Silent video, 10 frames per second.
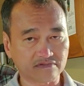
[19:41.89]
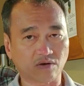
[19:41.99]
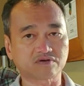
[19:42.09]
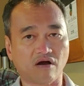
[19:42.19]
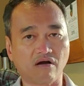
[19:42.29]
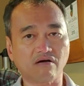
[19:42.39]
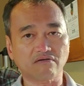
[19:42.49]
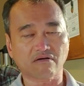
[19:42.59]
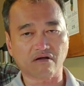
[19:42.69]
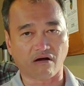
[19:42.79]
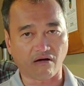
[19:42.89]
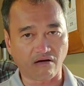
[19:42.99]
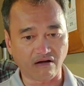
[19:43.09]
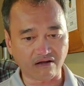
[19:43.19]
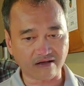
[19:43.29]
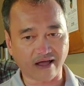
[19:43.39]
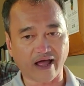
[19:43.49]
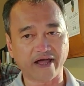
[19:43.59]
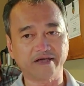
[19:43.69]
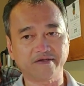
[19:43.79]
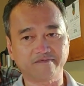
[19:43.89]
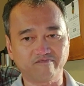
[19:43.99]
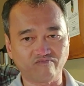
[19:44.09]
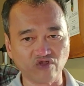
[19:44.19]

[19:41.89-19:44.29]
Trong đó có cái,